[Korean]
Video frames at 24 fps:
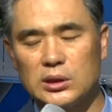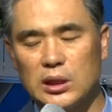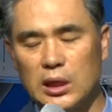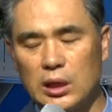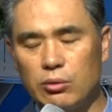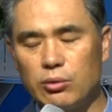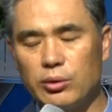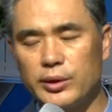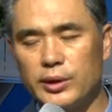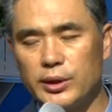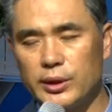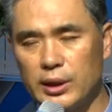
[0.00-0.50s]

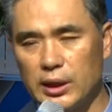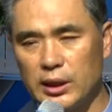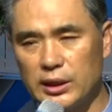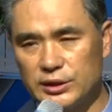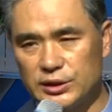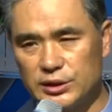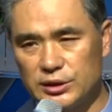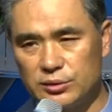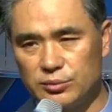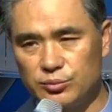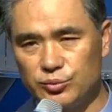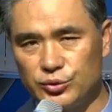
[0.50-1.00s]
탁월하게
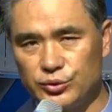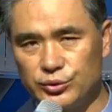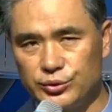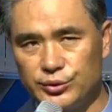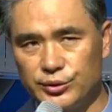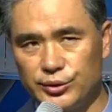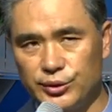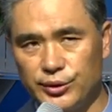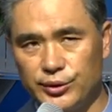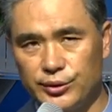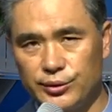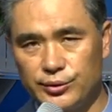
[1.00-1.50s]
하시는
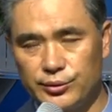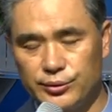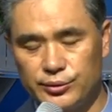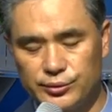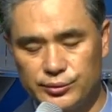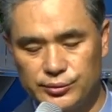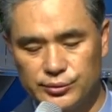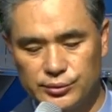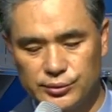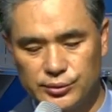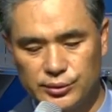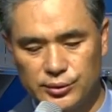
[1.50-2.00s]
분들이에요.
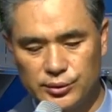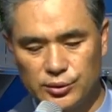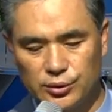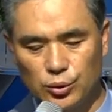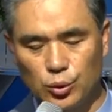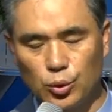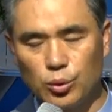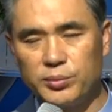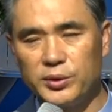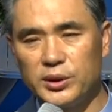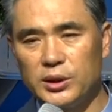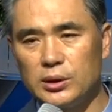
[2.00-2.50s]

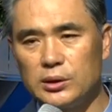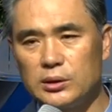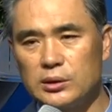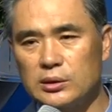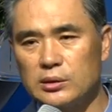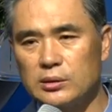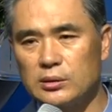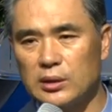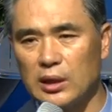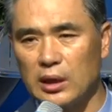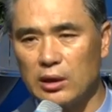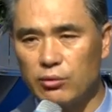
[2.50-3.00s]
욥이 그러니까
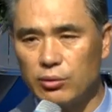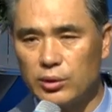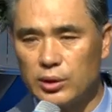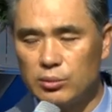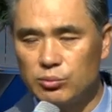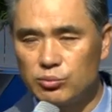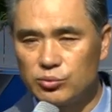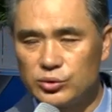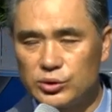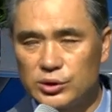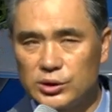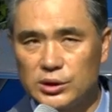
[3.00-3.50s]

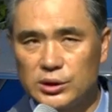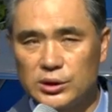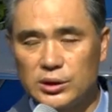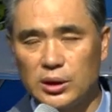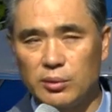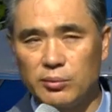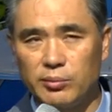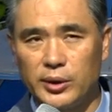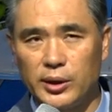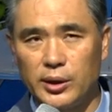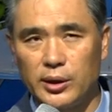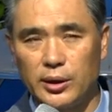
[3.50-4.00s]
탁월한 분이기
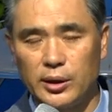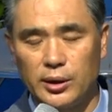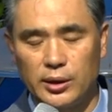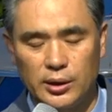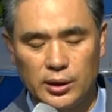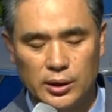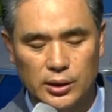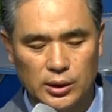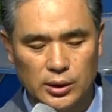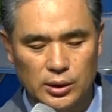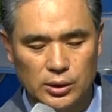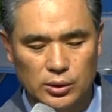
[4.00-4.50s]
때문에
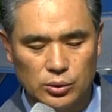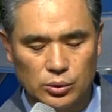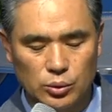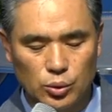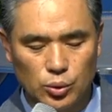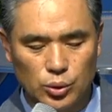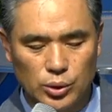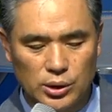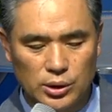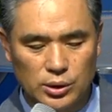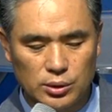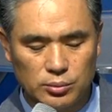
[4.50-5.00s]

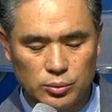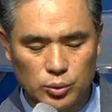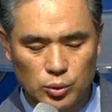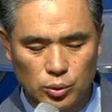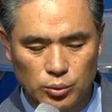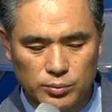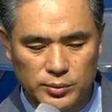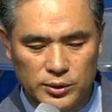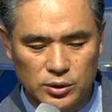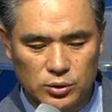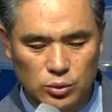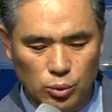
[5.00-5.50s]
욥이
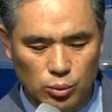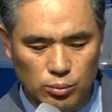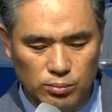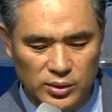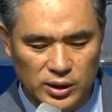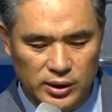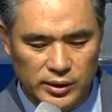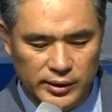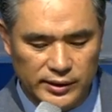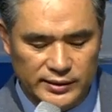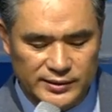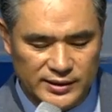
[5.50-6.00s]
욥이
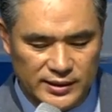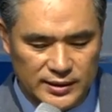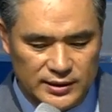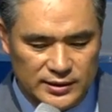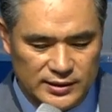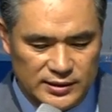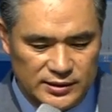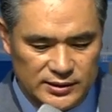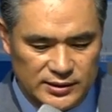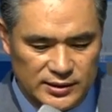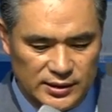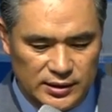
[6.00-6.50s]
동방의 제일
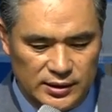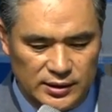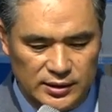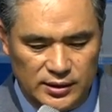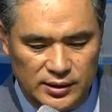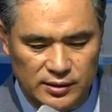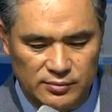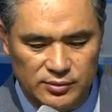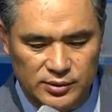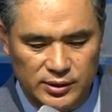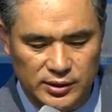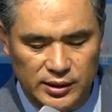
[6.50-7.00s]
큰 자기
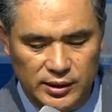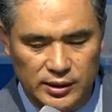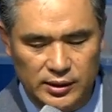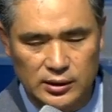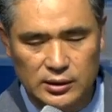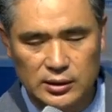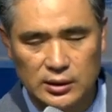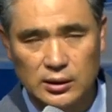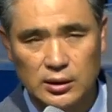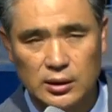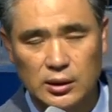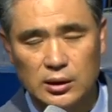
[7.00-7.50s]
때문에
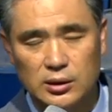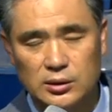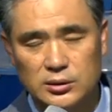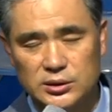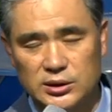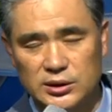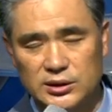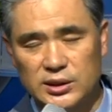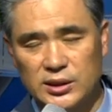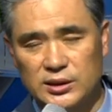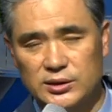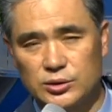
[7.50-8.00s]

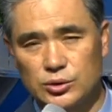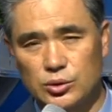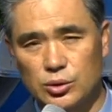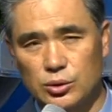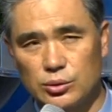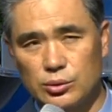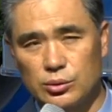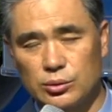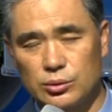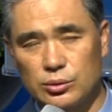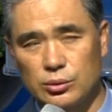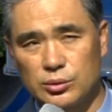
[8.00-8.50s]

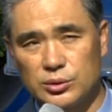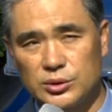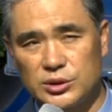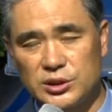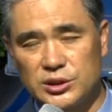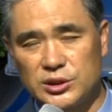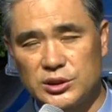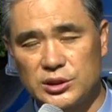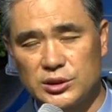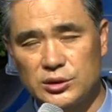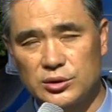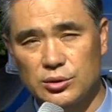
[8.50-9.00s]
재산적으로도
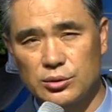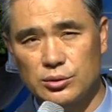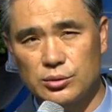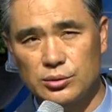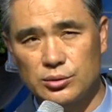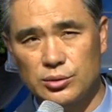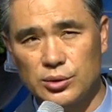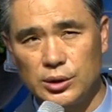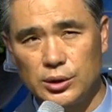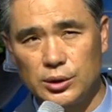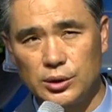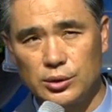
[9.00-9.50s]

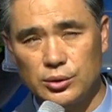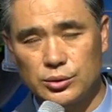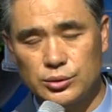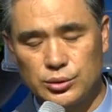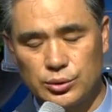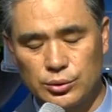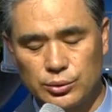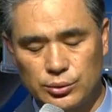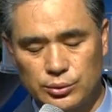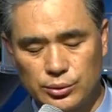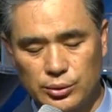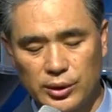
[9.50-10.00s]
지식적으로도
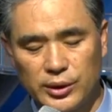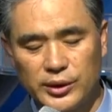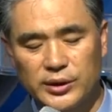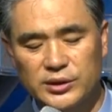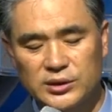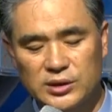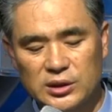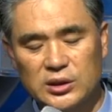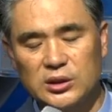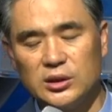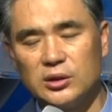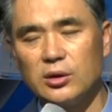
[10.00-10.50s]
인격적으로도
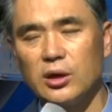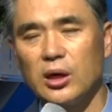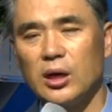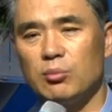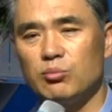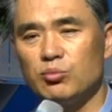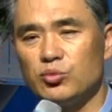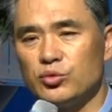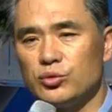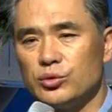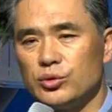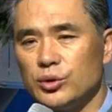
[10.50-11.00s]

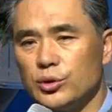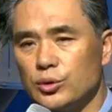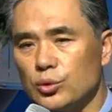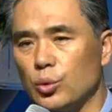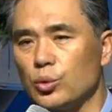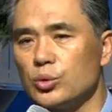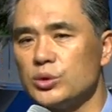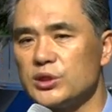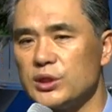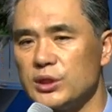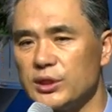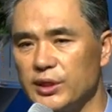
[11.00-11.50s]
그러한 분들이
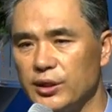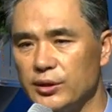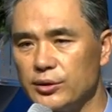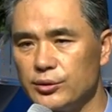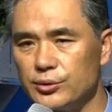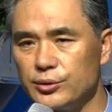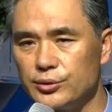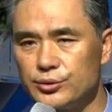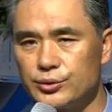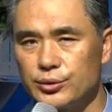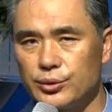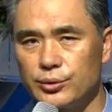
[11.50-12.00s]
동지가
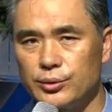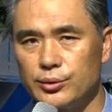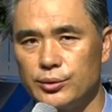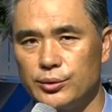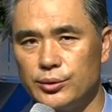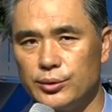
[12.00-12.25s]
되는 거죠.